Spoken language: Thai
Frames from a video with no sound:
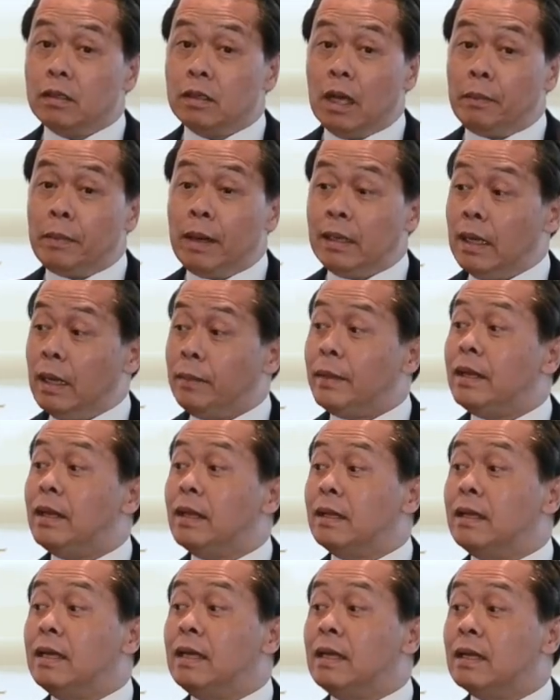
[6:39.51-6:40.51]
สามารถทำได้
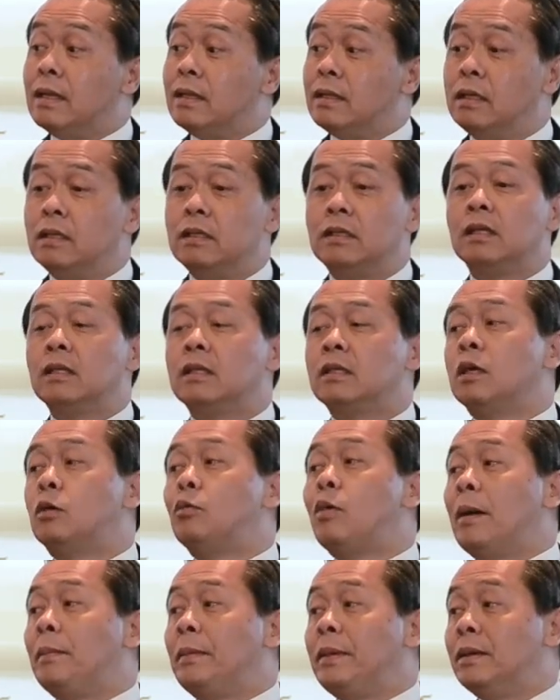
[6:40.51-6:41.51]
เด่นทีนะคือจั
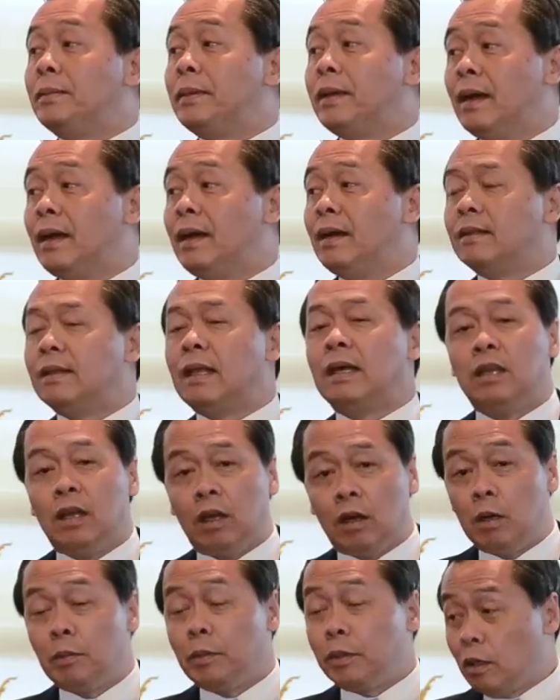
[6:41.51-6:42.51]
งหวะมันยังไม่ให้ แต่อ
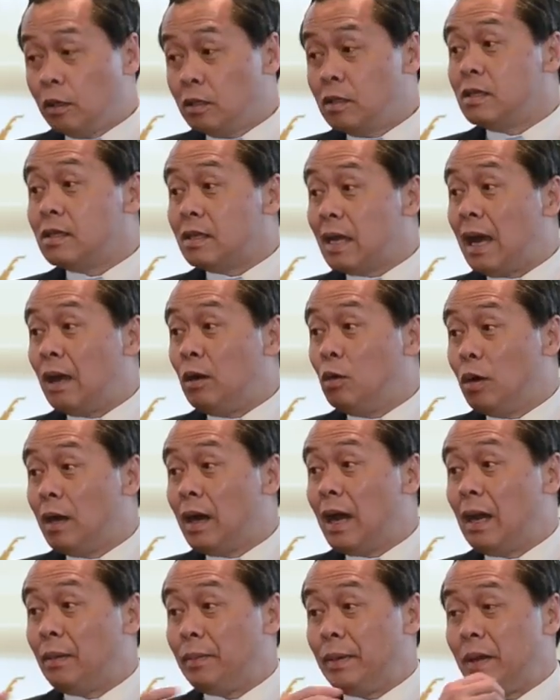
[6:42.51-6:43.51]
ย่างน้อยมันต้องศึกษาล่วง
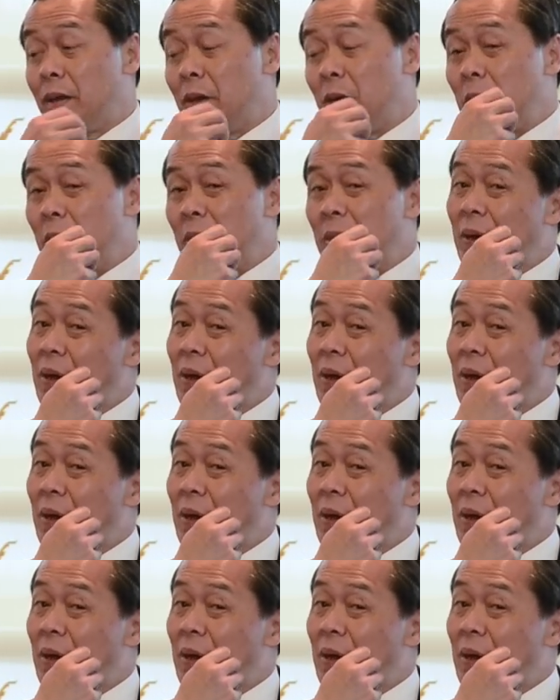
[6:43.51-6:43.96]
หน้าไปก่อน